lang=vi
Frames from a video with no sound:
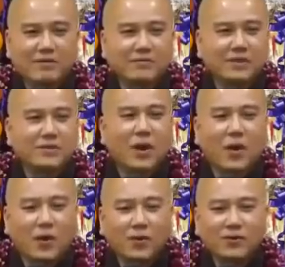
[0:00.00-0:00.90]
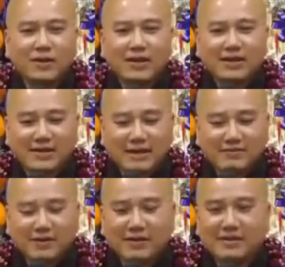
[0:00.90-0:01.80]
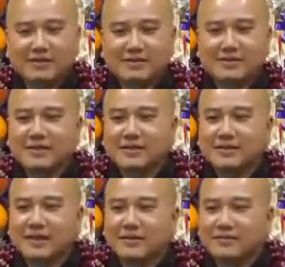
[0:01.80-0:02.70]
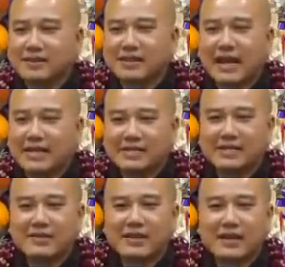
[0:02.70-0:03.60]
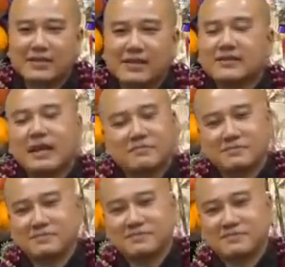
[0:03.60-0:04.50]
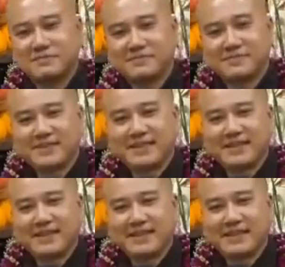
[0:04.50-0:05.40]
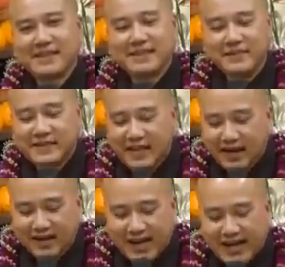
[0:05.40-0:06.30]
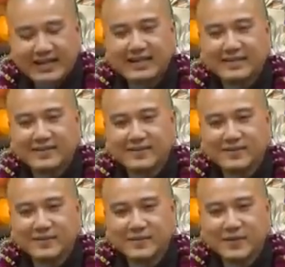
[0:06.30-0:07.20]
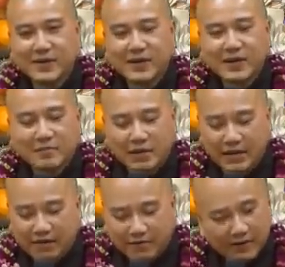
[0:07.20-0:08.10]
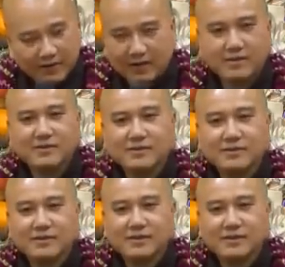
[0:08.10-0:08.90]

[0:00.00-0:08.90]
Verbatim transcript: các vị tổ, các vị sư, các vị thầy sau này kết tập. Thì bây giờ ở đây á, mình là Phật tử,